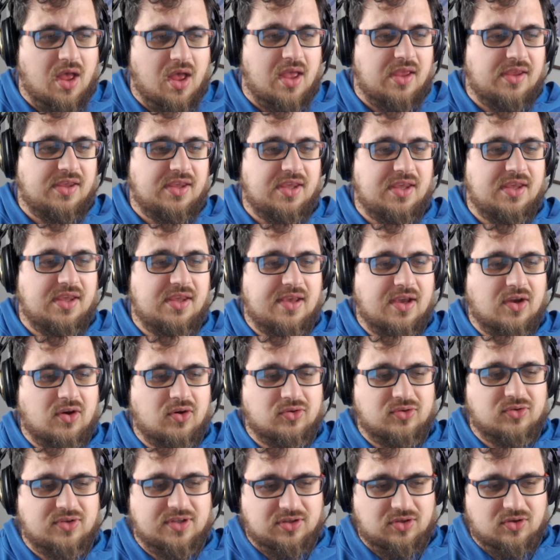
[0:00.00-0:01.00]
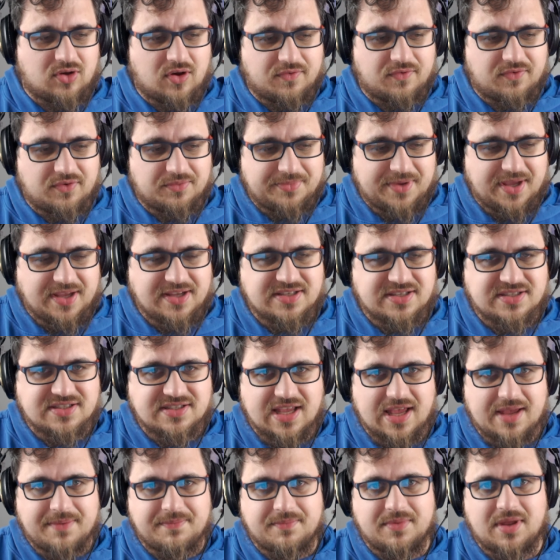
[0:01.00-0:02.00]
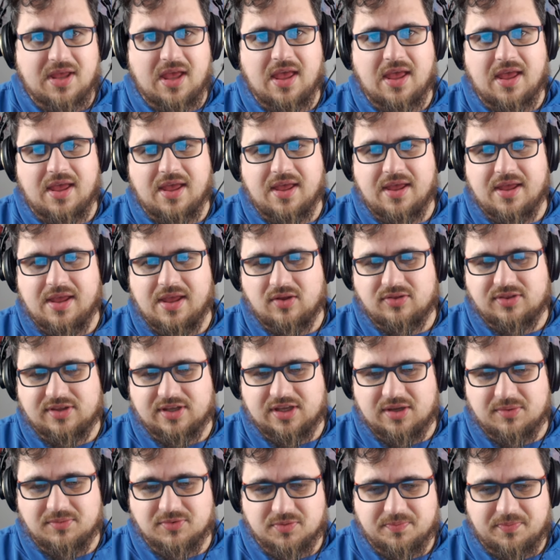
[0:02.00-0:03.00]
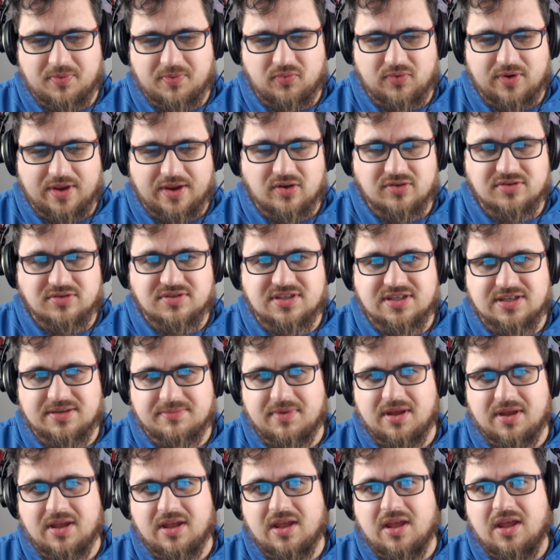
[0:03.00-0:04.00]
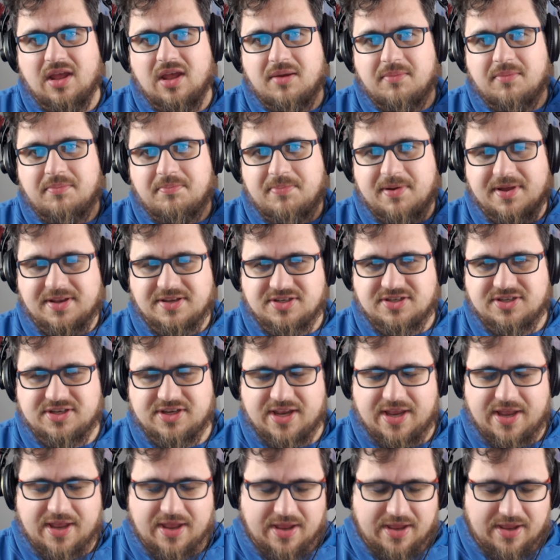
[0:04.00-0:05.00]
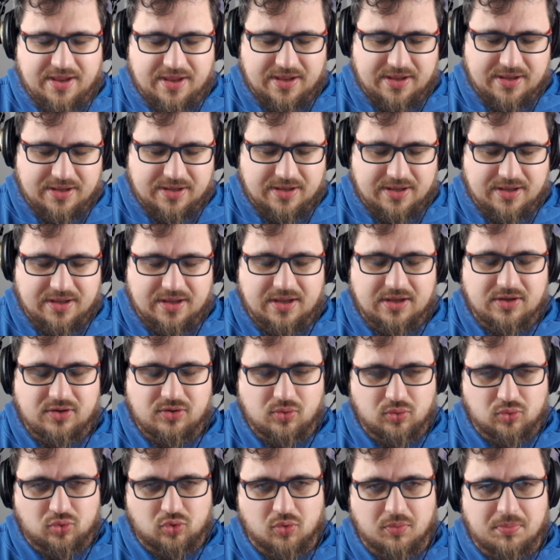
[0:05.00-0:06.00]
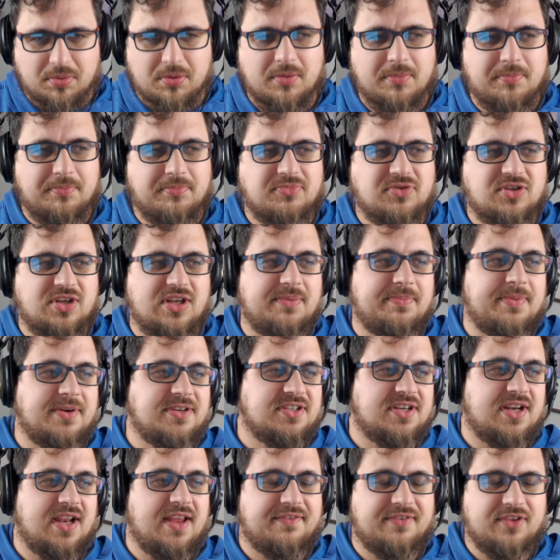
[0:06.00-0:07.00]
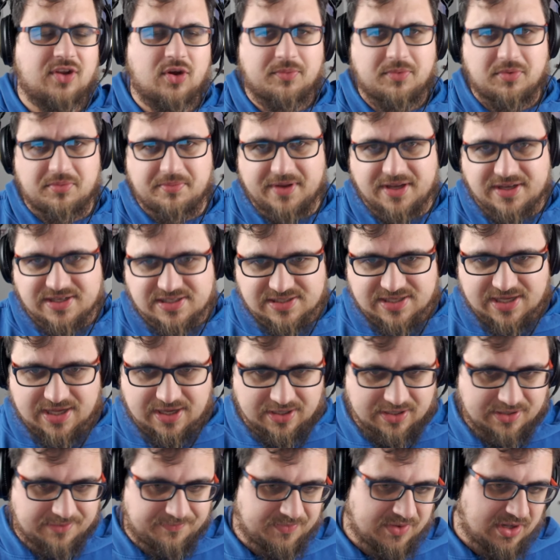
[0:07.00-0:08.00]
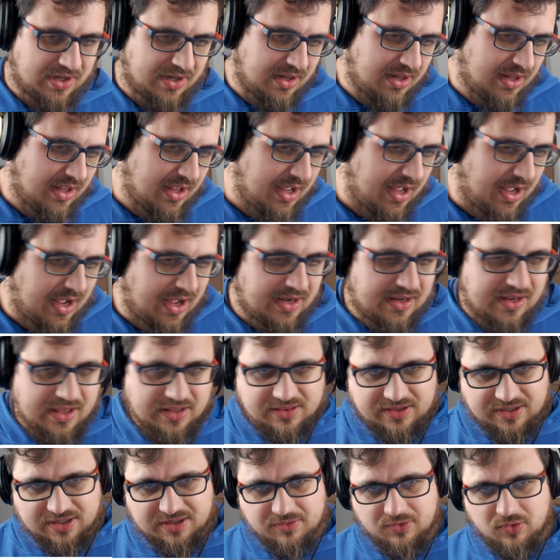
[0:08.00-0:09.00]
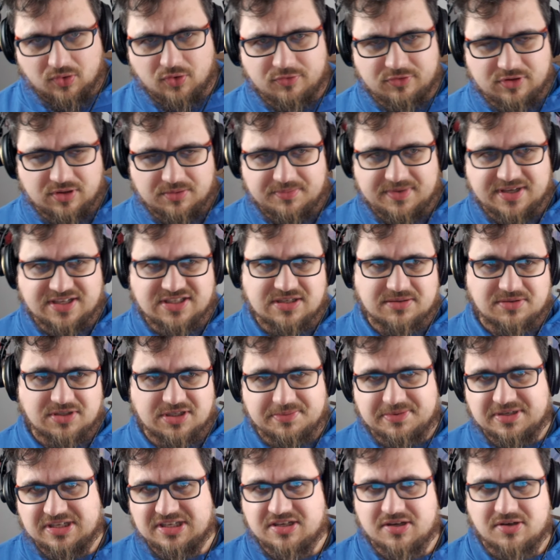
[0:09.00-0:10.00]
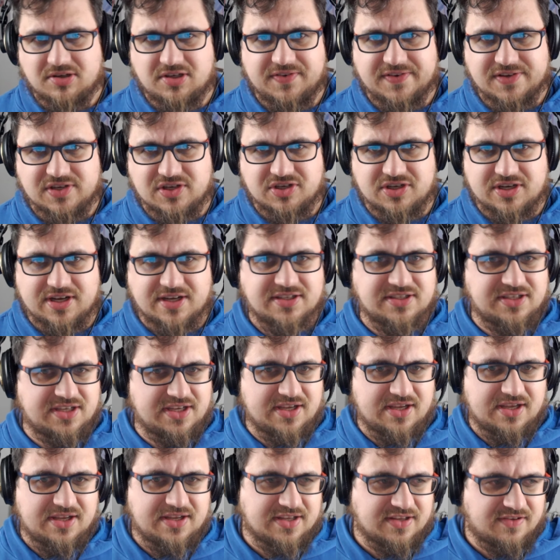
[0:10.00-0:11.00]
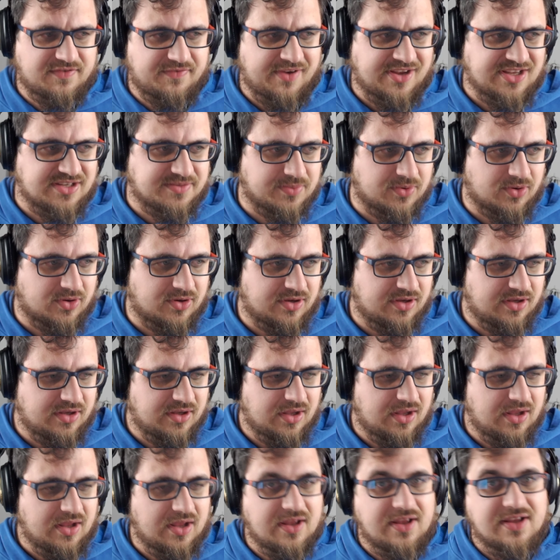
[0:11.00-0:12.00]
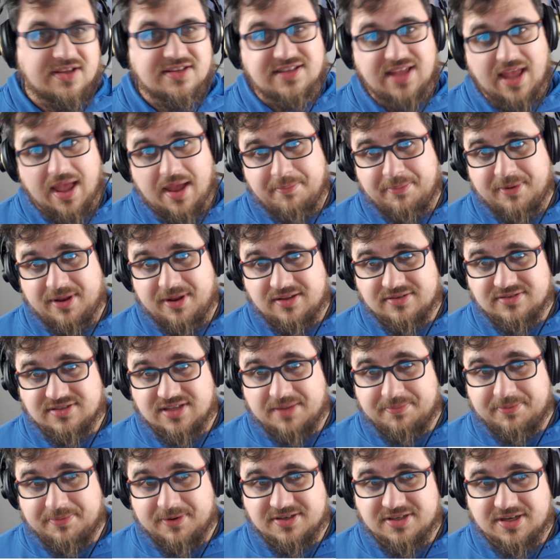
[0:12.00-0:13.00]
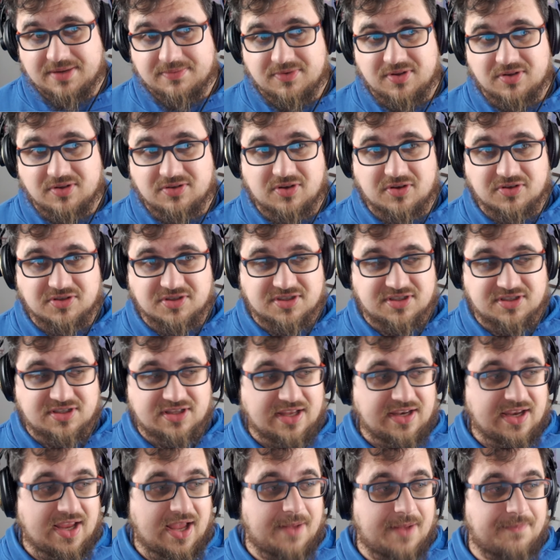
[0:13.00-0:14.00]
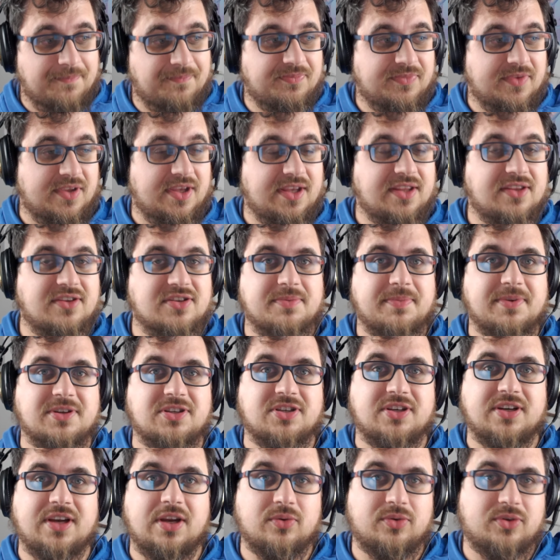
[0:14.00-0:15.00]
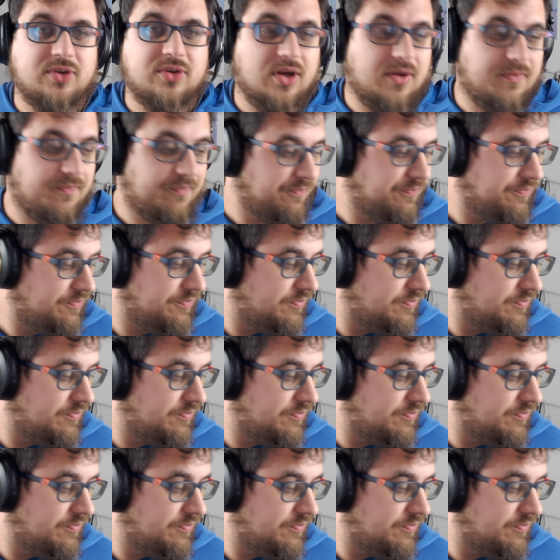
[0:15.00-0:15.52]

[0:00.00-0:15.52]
i jego dodatkowym miejscem, e, takim uzupełniającym, będzie e, YouTube. Czyli będzie live na obu miejscach, ale takim głównym miejscem, gdzie będzie działać się większość akcji jest Facebook. zapraszam do skorzystania i do zobaczenia jutro.